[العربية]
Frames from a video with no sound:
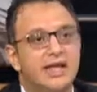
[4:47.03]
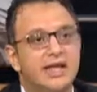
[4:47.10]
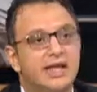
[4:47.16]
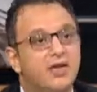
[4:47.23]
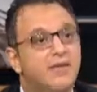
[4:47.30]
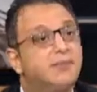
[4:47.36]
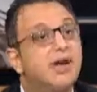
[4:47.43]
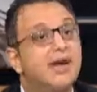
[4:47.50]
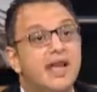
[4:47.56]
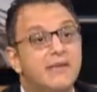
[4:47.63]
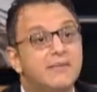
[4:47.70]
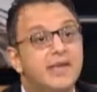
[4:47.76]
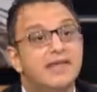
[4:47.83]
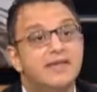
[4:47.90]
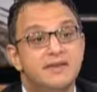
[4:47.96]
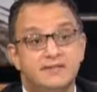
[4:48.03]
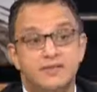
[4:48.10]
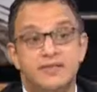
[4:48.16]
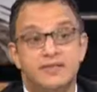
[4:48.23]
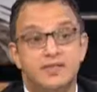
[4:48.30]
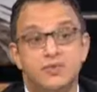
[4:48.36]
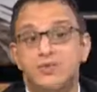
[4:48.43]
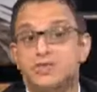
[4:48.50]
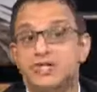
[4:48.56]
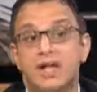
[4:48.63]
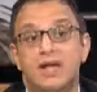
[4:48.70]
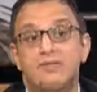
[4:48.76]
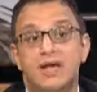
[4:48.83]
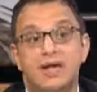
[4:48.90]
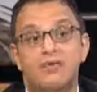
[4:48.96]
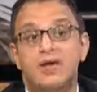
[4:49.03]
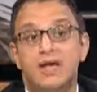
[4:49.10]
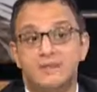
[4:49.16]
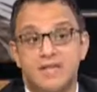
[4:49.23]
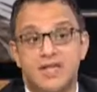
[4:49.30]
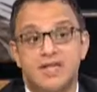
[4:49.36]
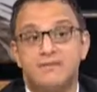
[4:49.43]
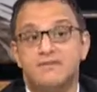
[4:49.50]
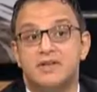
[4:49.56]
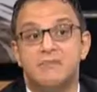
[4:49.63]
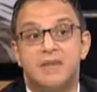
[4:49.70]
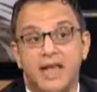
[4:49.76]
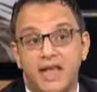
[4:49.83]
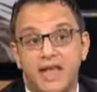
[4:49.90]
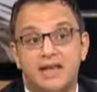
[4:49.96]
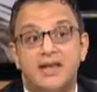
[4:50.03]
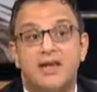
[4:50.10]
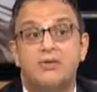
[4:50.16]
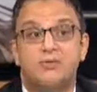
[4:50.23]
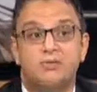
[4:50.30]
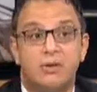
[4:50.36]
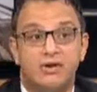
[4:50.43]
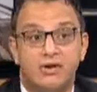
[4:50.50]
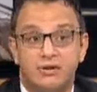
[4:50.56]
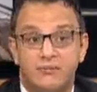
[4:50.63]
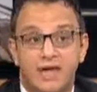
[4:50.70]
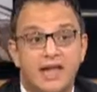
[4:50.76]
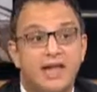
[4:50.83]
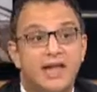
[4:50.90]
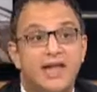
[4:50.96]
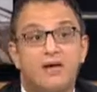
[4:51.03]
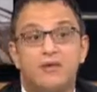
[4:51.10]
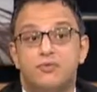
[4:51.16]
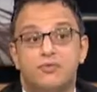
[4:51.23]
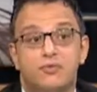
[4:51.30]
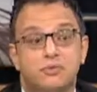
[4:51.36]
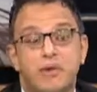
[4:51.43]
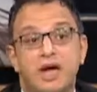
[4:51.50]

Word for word: الخبره العمليه فعلا هو اشتغل بقى له كام سنه في المجال او بره المجال او في